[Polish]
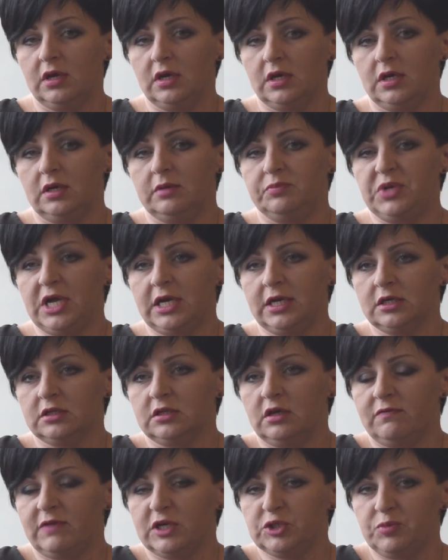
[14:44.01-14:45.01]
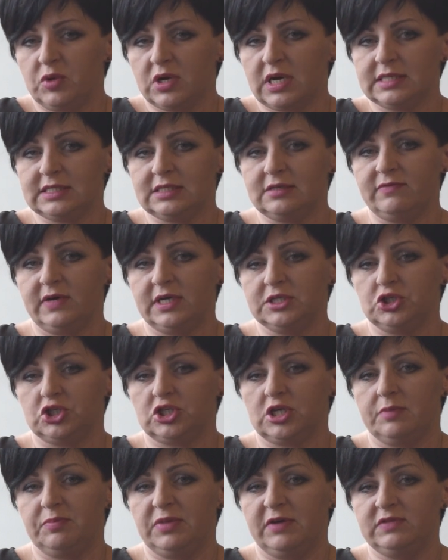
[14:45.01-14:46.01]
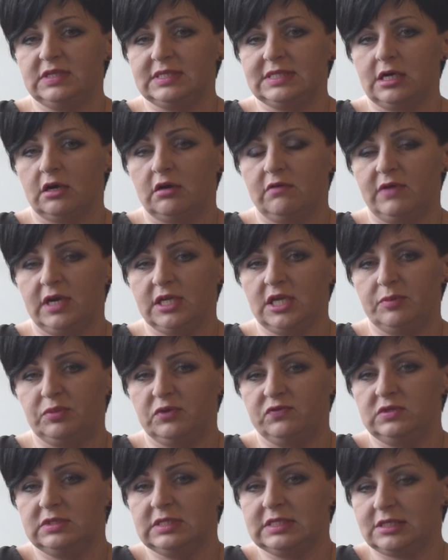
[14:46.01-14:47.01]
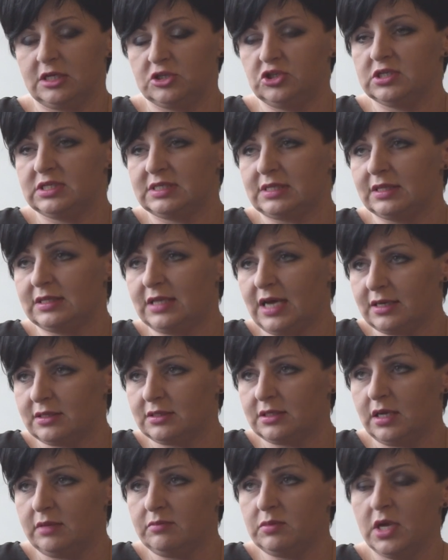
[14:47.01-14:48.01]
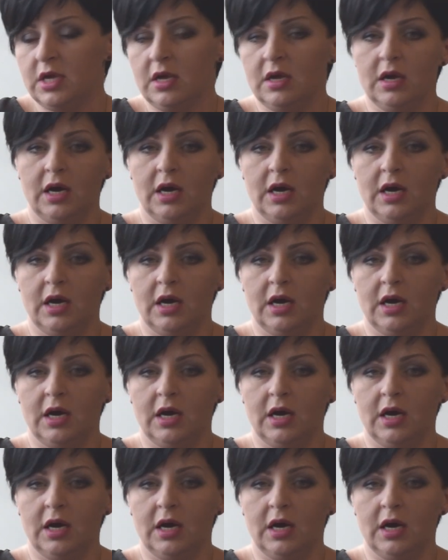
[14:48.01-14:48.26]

e, pielęgnować, pokazywać, że pewne zachowania powinny stać się standardem,